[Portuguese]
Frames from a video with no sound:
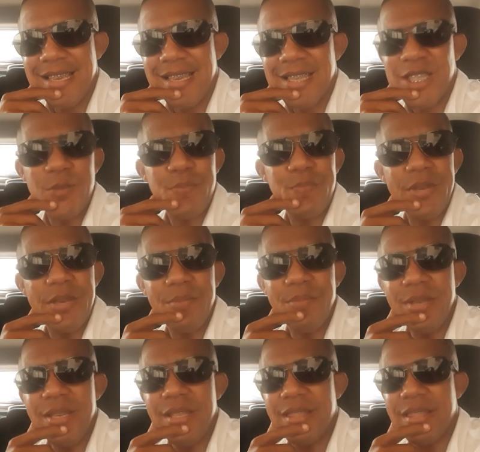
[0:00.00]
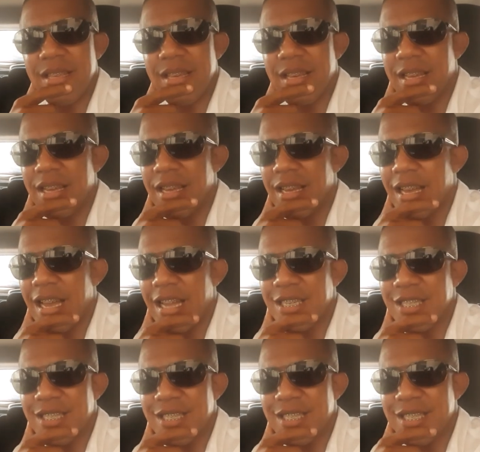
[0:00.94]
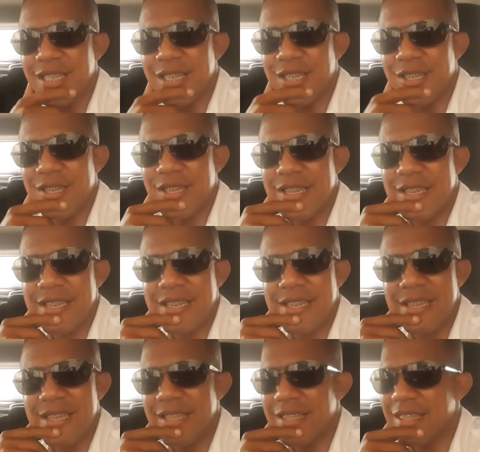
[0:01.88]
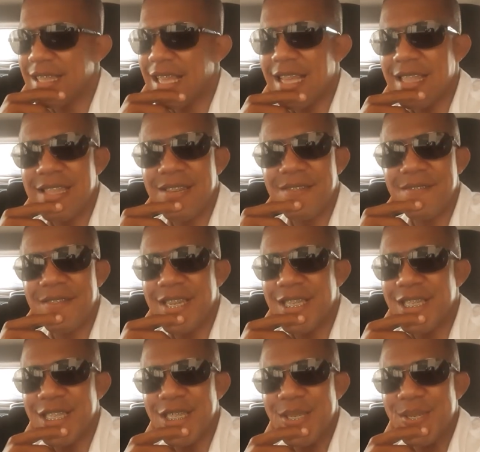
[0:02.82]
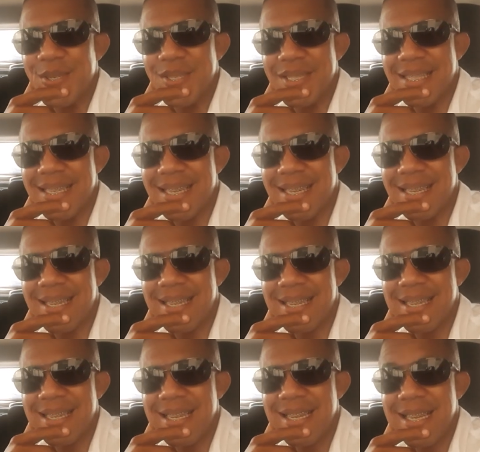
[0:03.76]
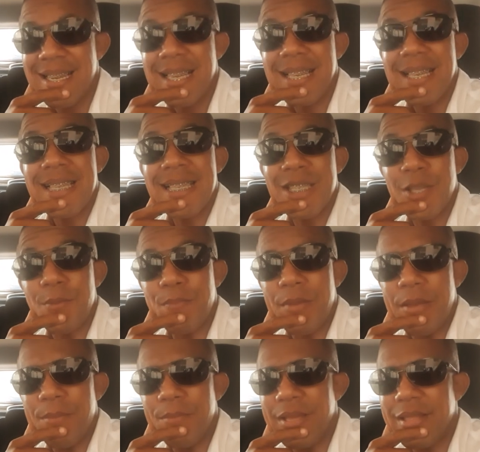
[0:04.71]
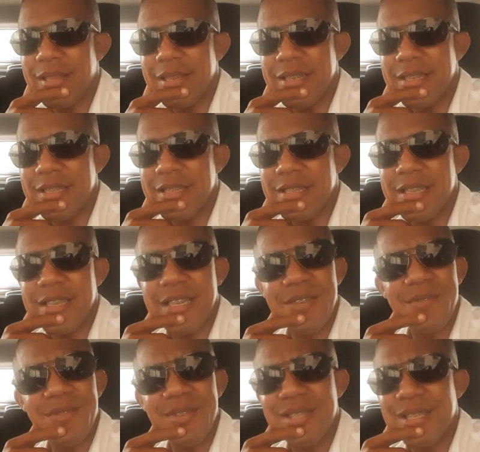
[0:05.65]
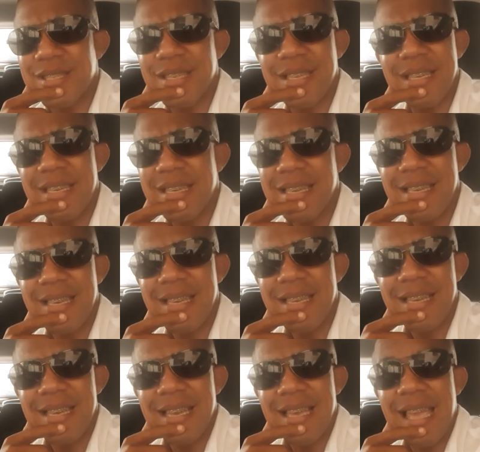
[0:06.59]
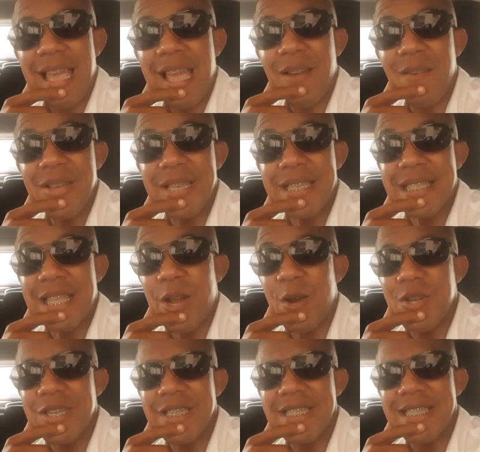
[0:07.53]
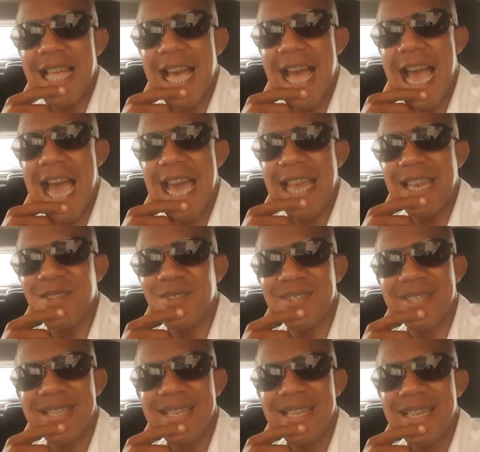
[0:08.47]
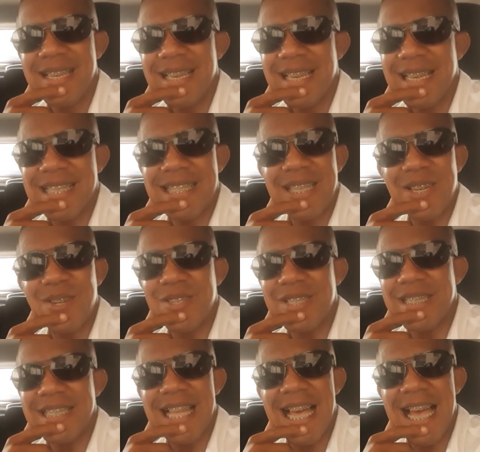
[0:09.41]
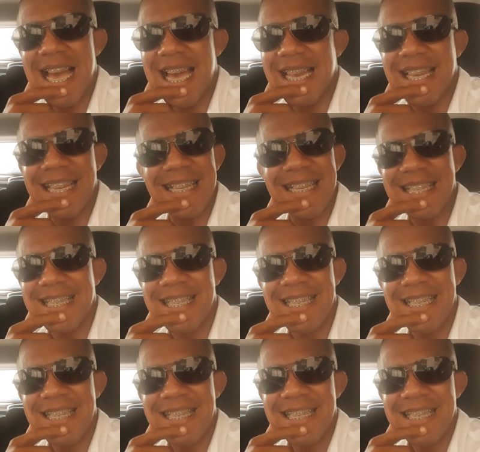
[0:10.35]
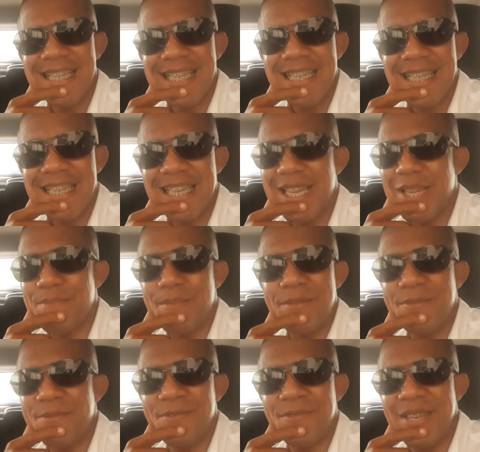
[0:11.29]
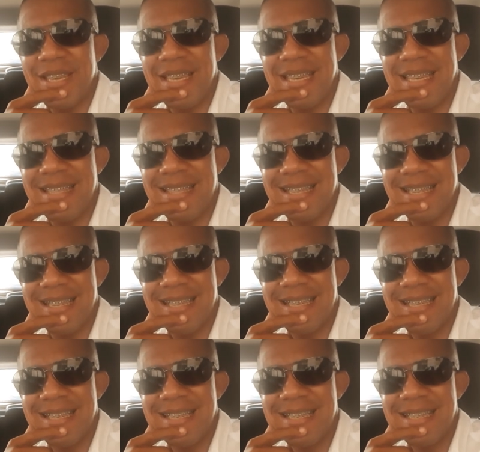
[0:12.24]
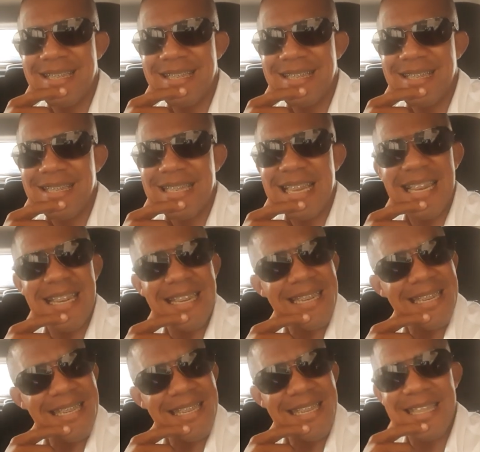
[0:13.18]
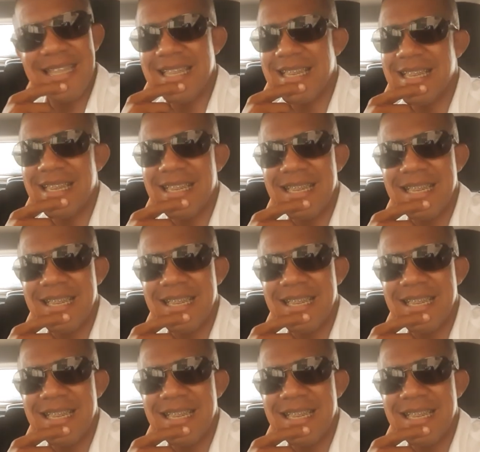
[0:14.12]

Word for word: se permita a dizer que nada vai te derrotar. Se permita dizer que você é um extraordinário, extraordinária, é perfeita, é linda,